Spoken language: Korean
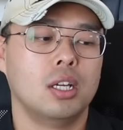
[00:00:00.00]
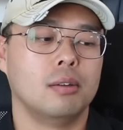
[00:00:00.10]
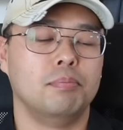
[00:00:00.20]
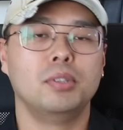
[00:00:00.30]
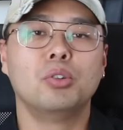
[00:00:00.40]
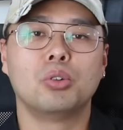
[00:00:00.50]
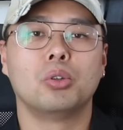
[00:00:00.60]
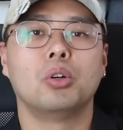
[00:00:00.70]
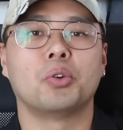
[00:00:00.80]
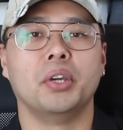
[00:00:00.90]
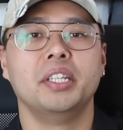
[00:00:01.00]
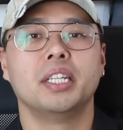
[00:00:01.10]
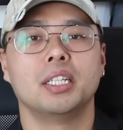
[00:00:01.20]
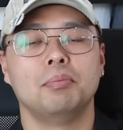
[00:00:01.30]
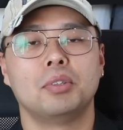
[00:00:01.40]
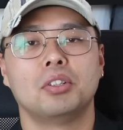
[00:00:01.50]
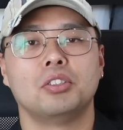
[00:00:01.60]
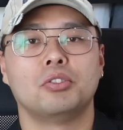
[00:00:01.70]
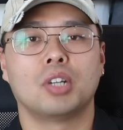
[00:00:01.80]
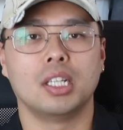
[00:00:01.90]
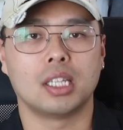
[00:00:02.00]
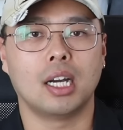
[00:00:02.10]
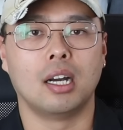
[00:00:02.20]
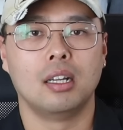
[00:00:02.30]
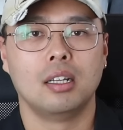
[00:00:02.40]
미국도 굉장히 힘들어질 수가 있다.